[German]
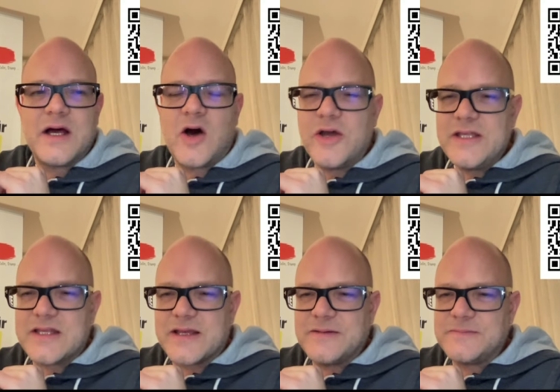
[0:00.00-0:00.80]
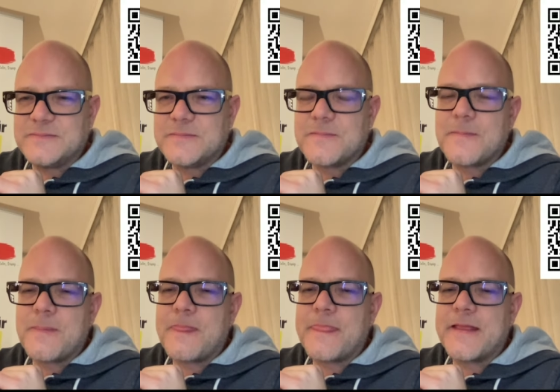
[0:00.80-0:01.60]
Heute
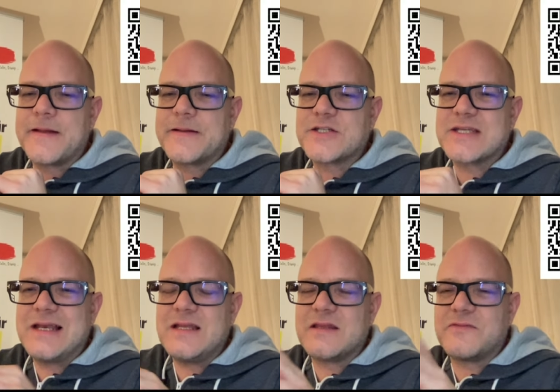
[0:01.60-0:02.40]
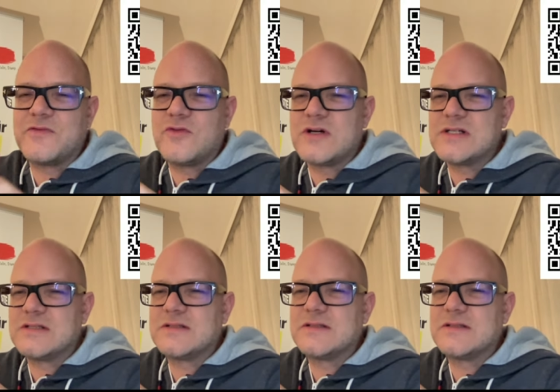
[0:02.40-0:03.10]
stelle ich dir vor,